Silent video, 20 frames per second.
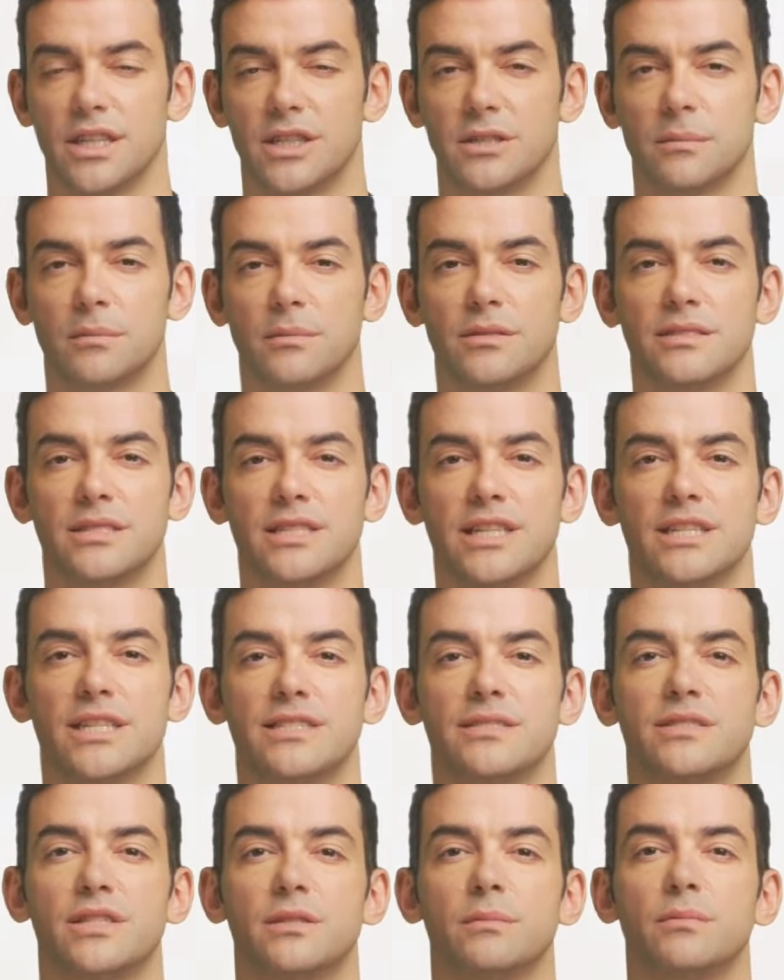ang pinsala
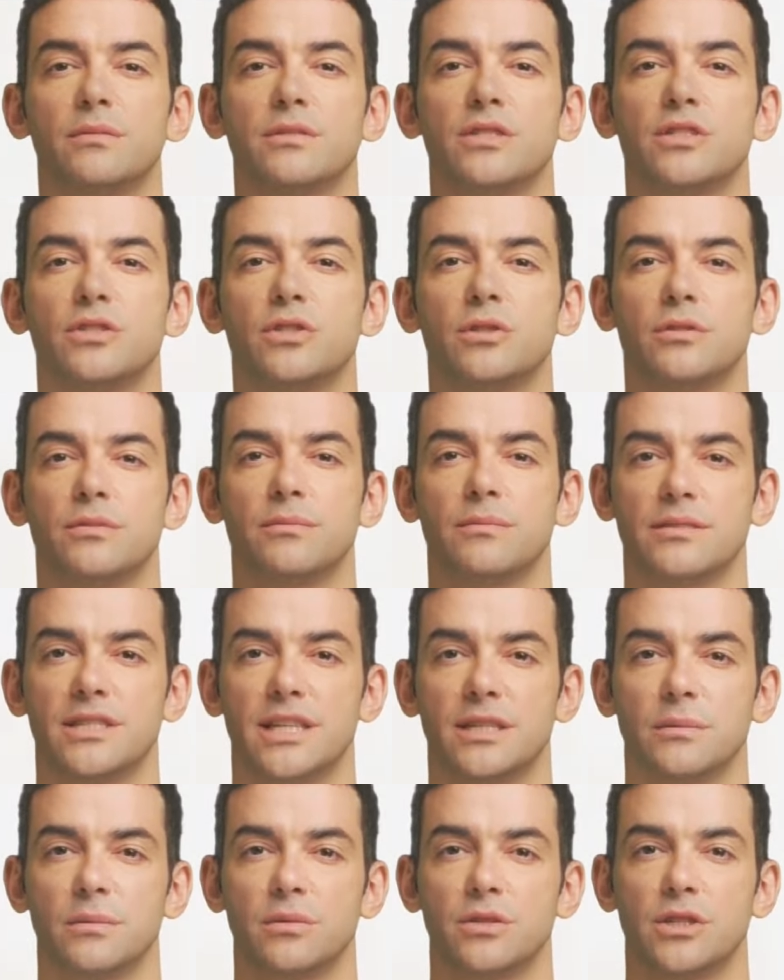sa reputasyon,
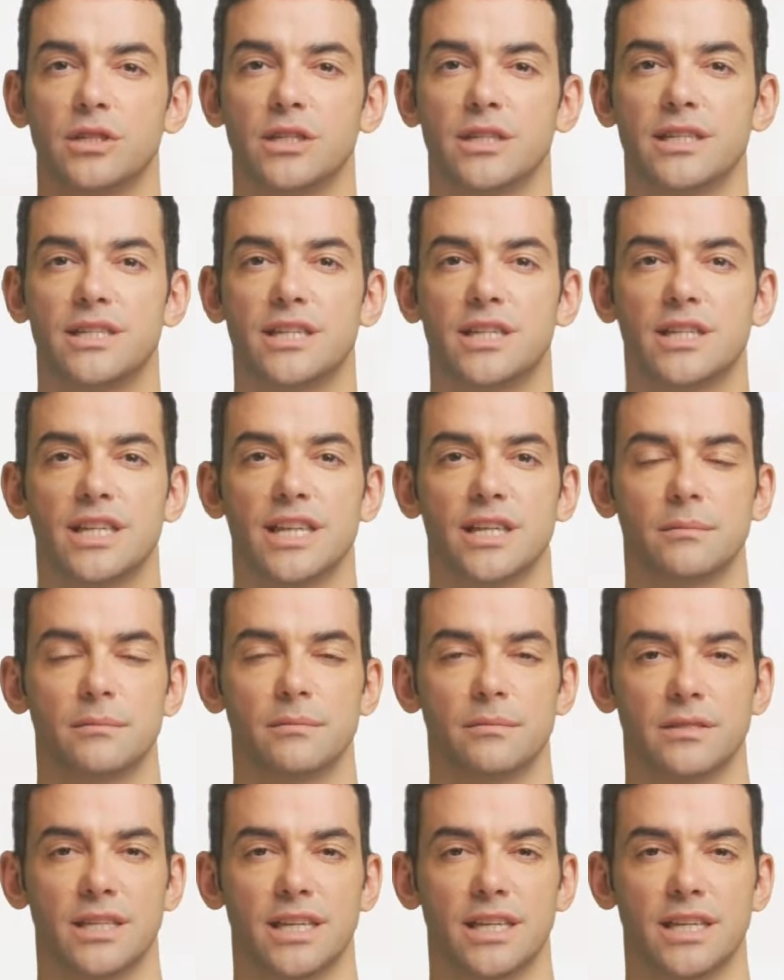emosyonal na hirap,